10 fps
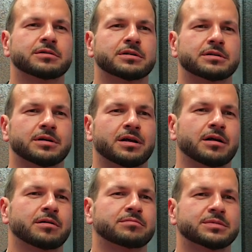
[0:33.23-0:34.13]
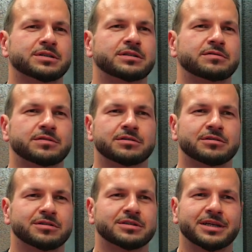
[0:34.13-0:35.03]
Dort ähm, sind
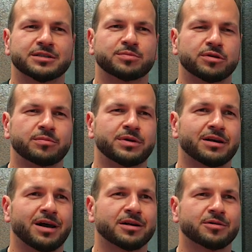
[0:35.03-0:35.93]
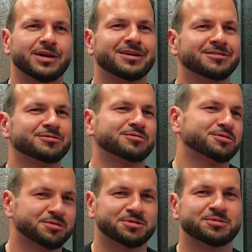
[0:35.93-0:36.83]
wir sechs Programmierer aktuell
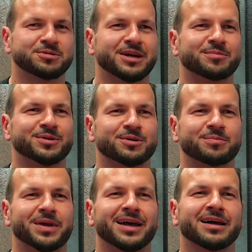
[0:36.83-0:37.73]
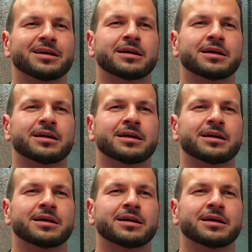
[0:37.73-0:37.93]
und suchen eben noch mehr,